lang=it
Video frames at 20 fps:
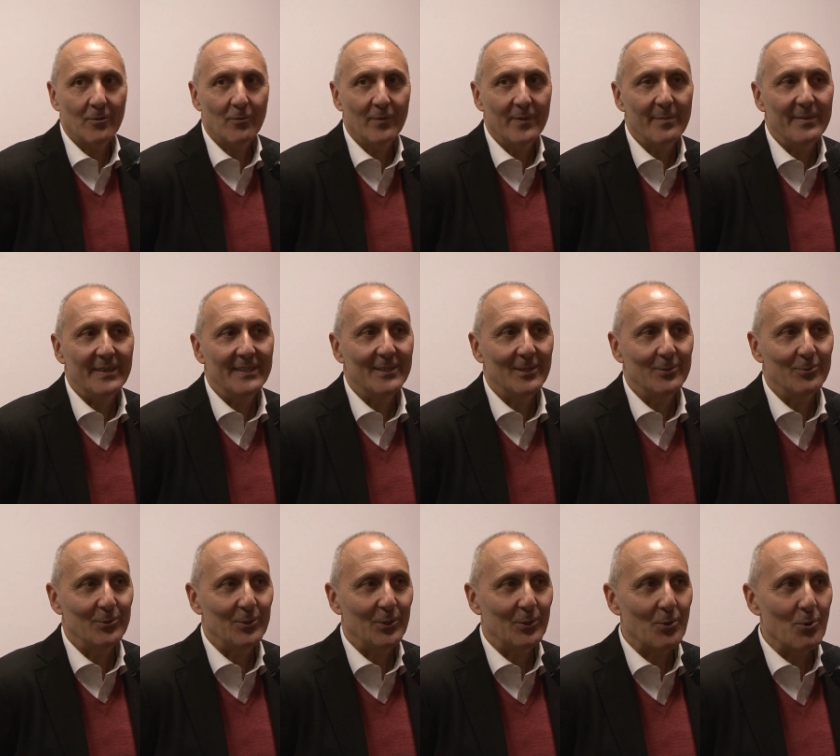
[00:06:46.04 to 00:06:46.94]
ovviamente a
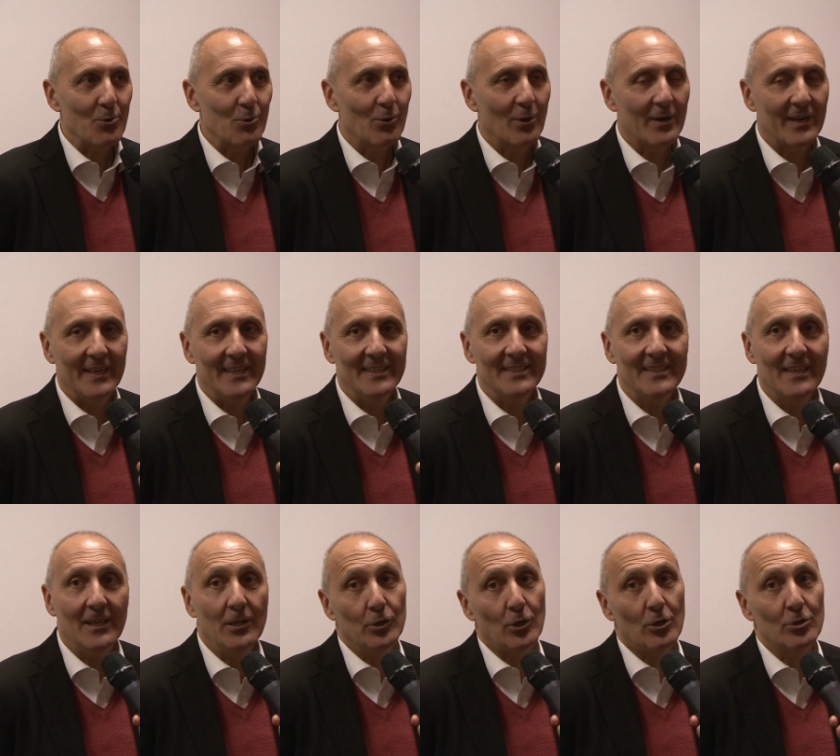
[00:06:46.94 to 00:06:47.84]
tutti i
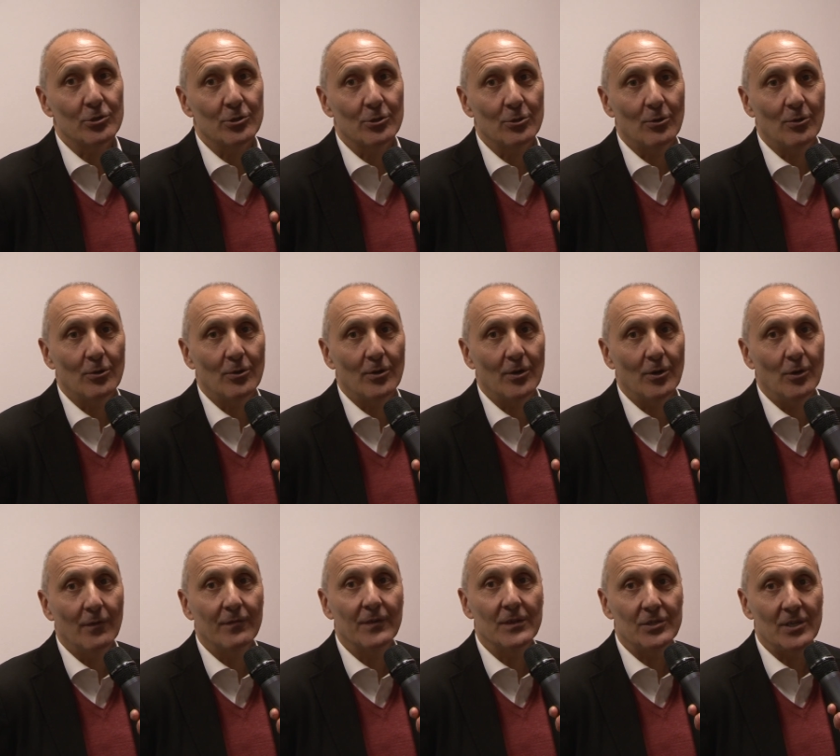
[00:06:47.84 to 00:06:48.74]
concorrenti, il
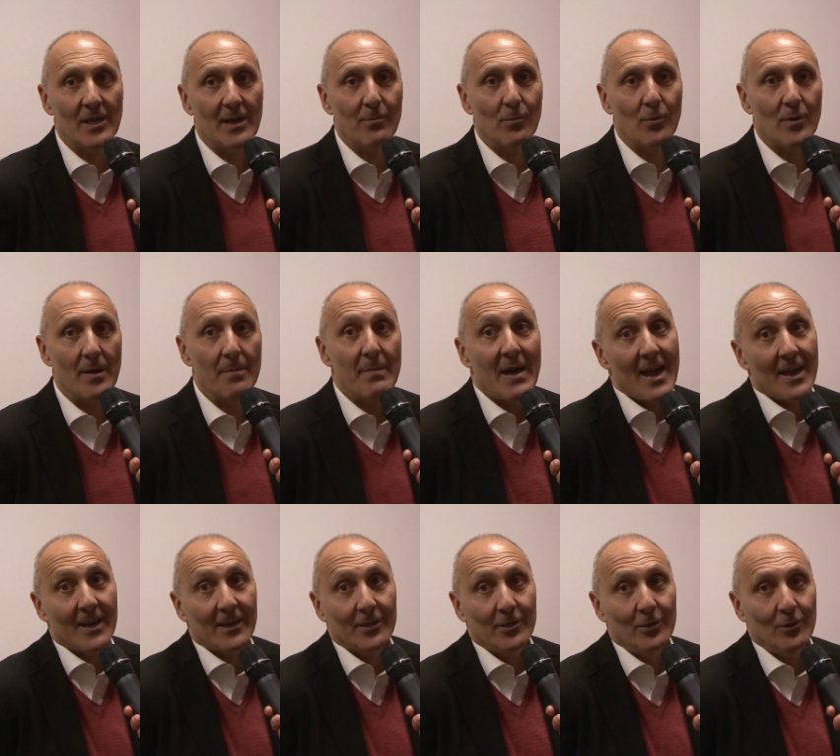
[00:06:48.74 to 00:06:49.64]
nostro lo facciamo a
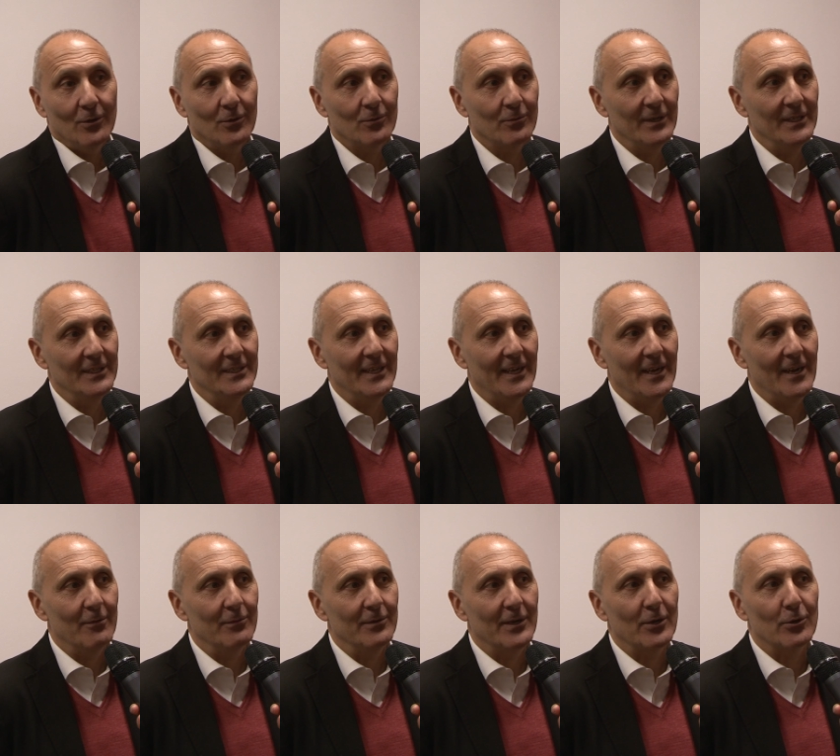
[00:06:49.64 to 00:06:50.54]
marchio, quindi
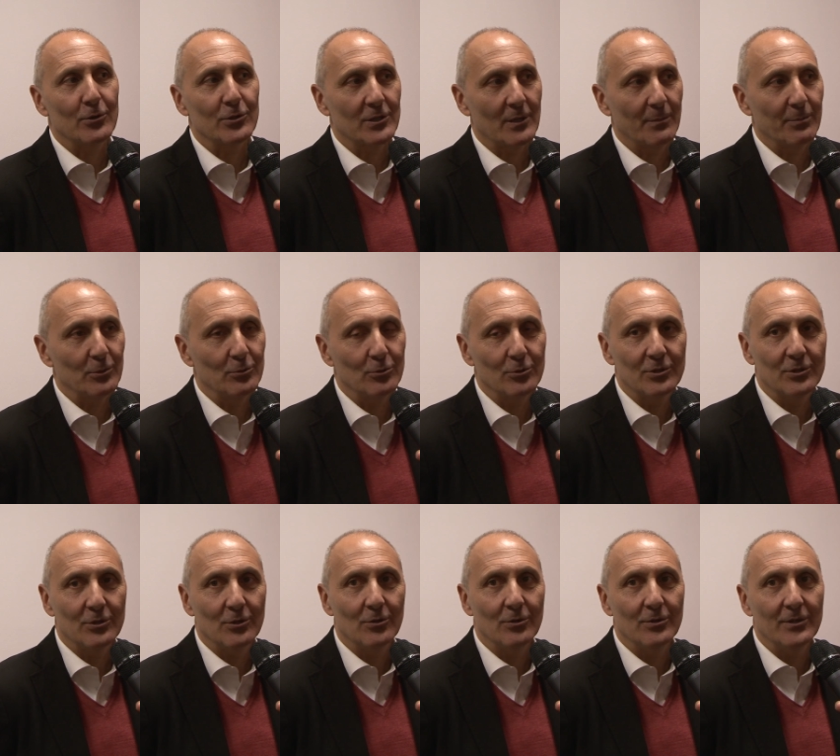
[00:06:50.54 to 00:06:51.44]
è una nostra
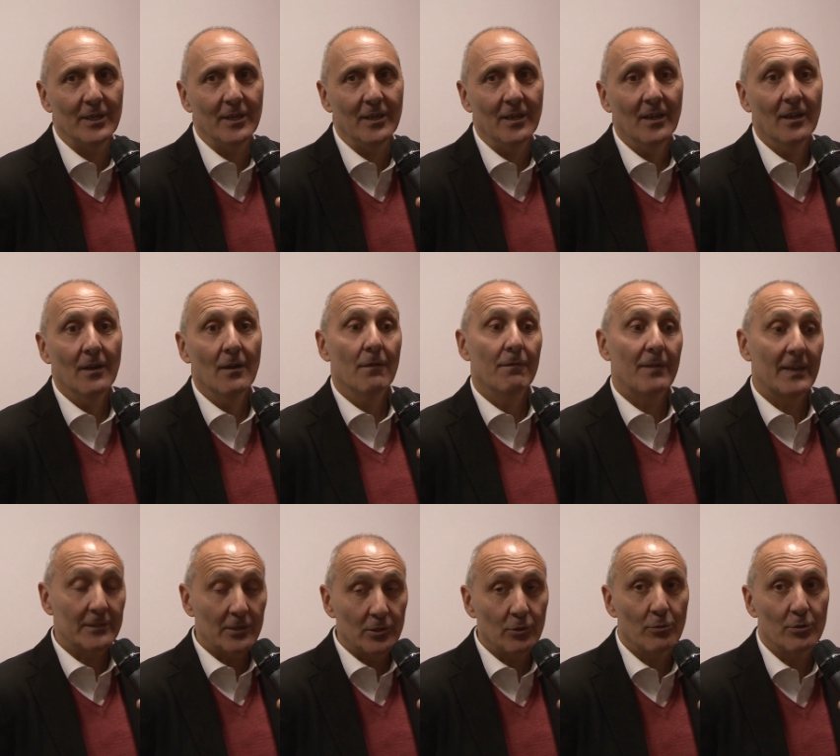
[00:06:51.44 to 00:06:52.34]
produzione
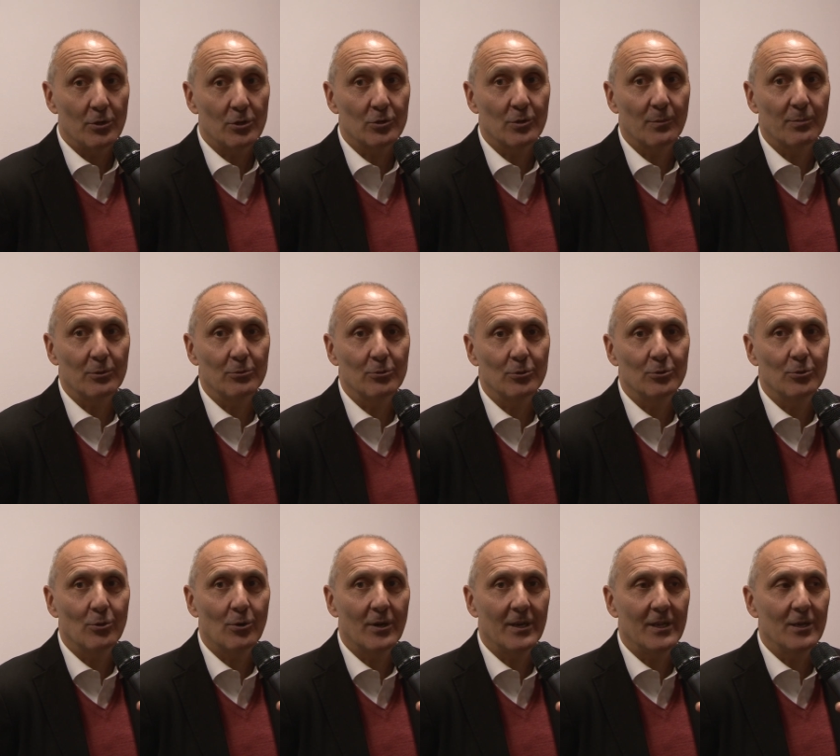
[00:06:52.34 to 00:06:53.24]
fatta da un nostro
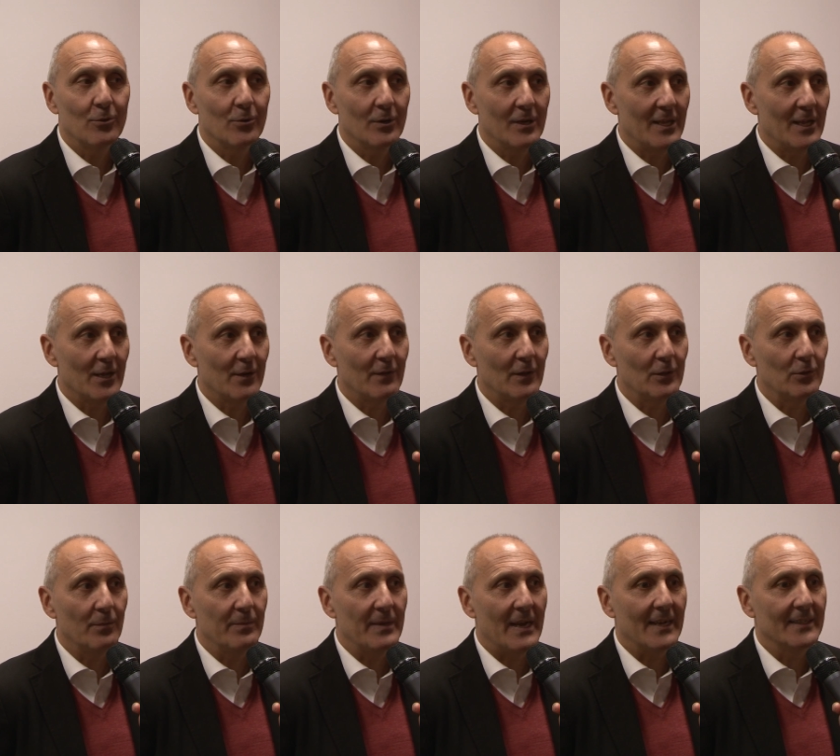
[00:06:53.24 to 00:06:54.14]
produttore in Conegliano
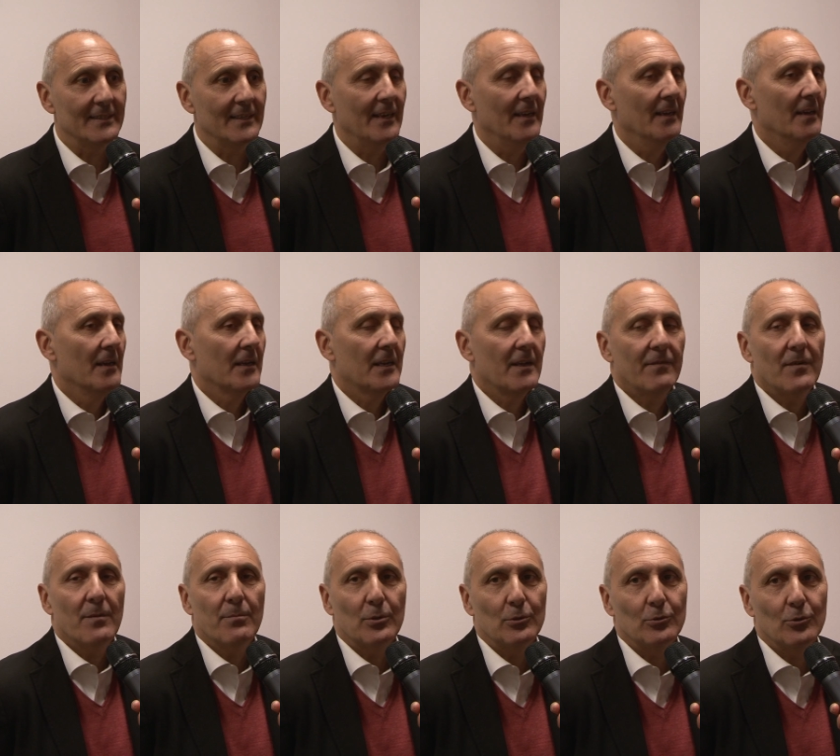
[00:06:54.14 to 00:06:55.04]
Valdobbiadene che
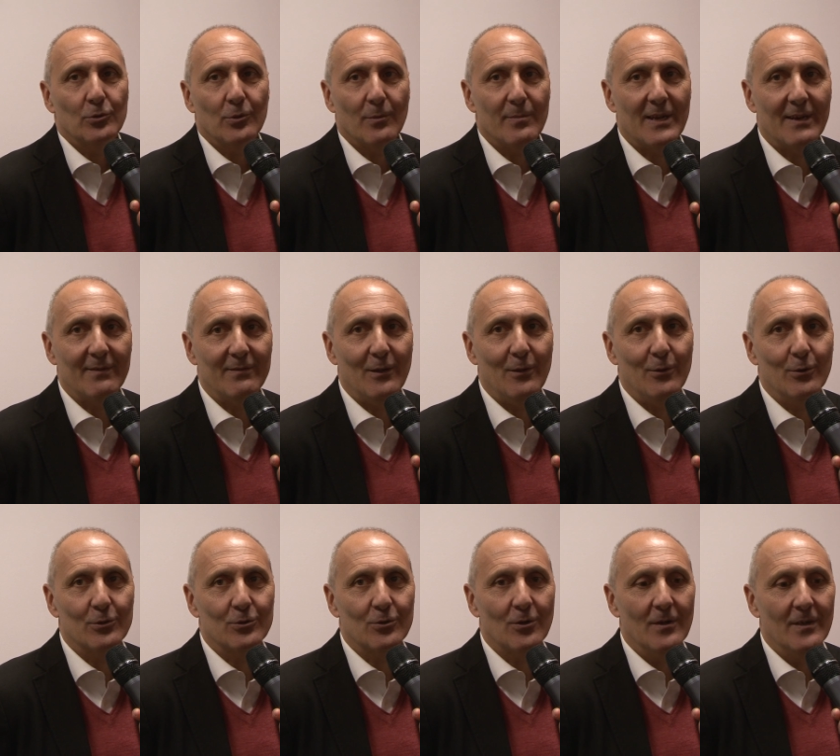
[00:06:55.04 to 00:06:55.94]
fa un prodotto
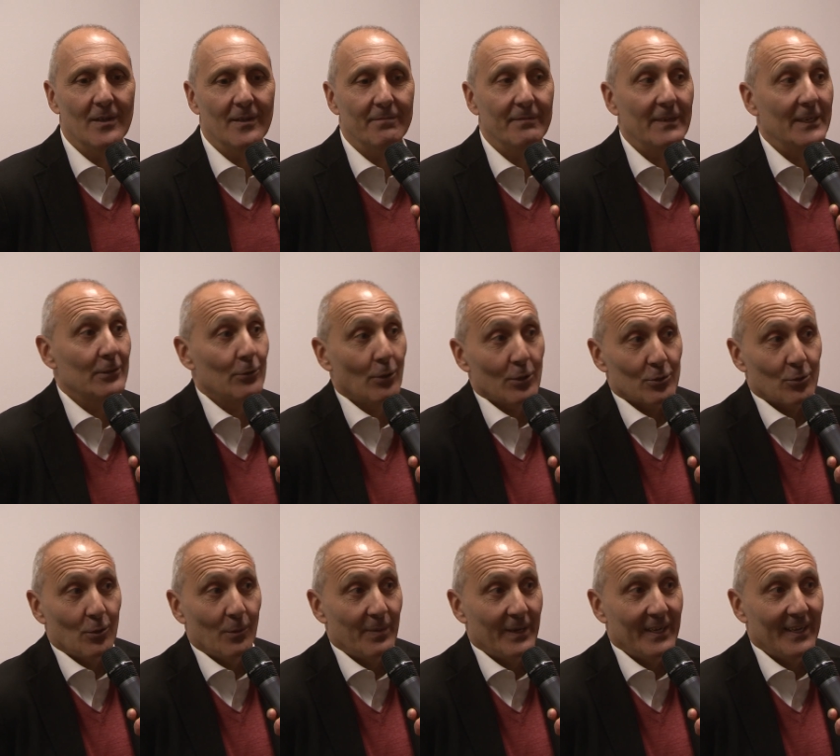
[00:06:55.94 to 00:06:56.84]
meraviglioso. Venitelo a
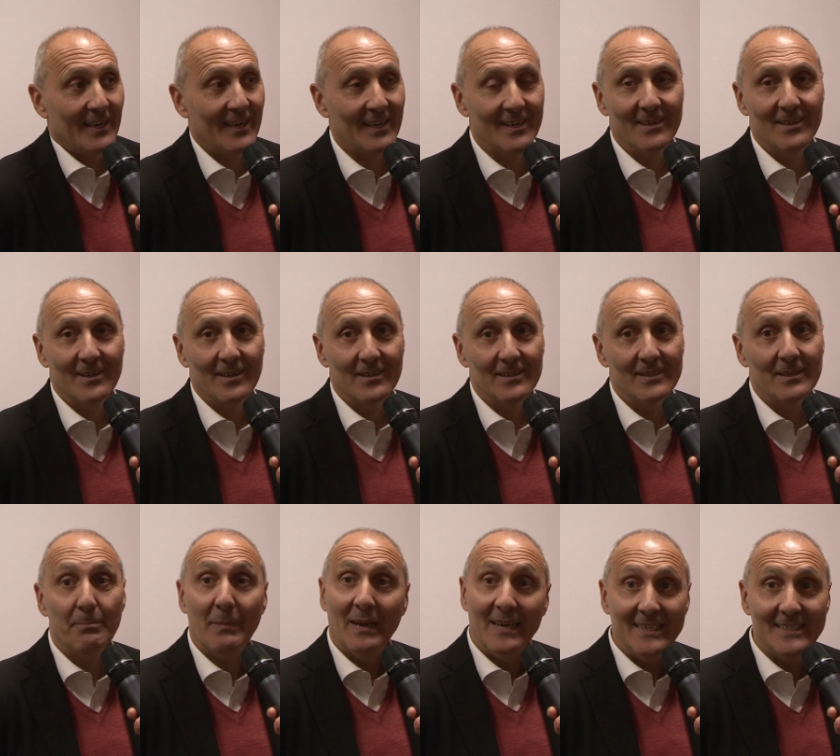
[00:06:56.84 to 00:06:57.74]
scoprire,
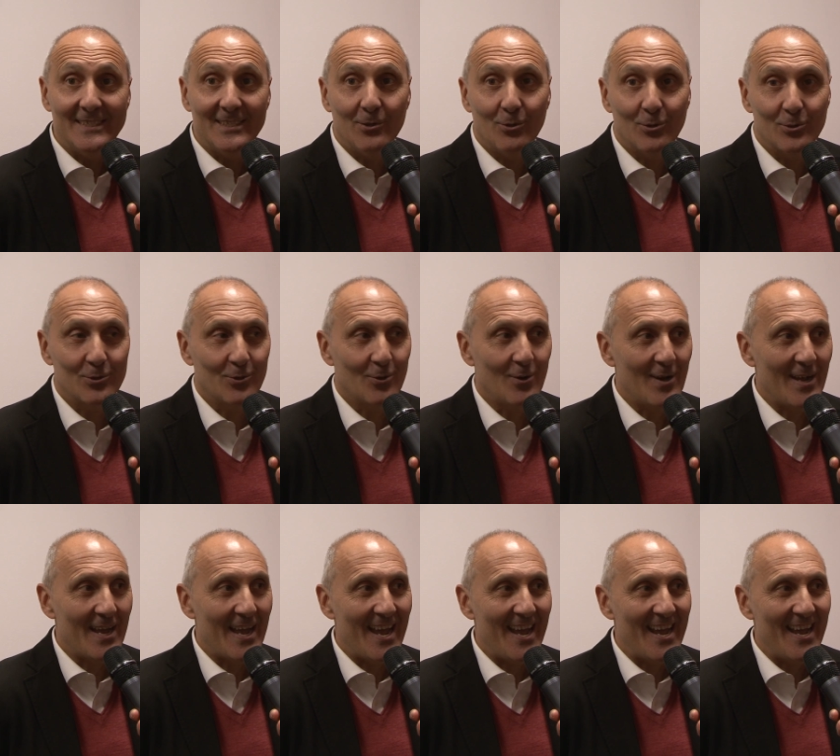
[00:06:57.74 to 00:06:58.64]

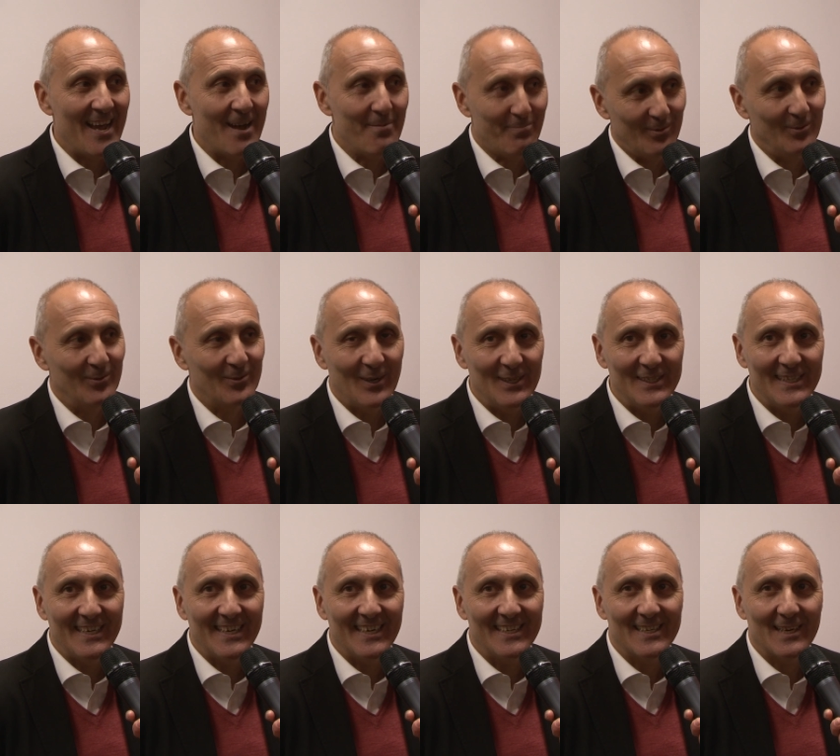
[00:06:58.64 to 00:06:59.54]
malizioso è appunto
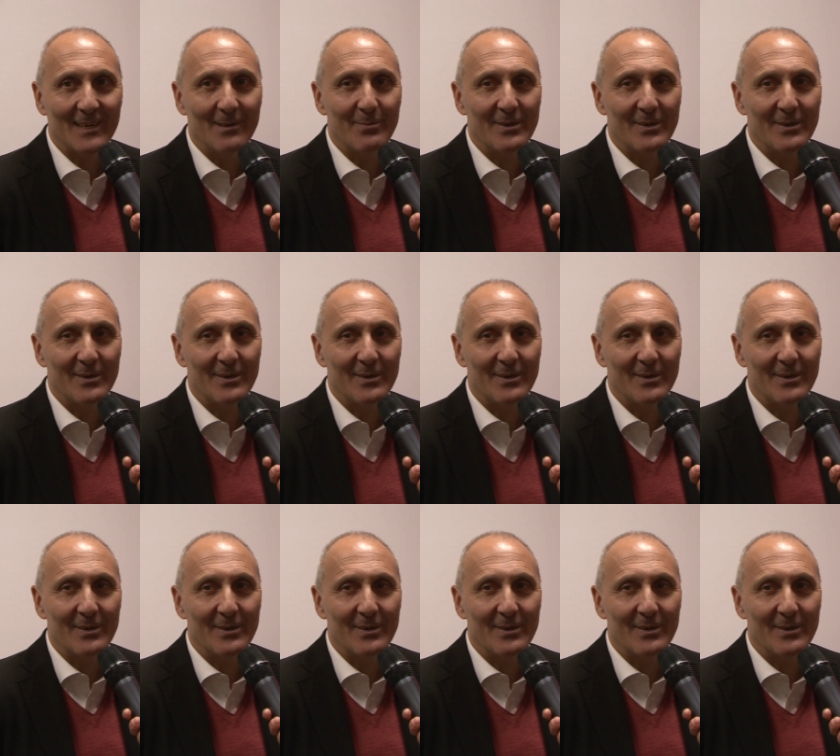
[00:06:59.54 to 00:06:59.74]
l'etichetta che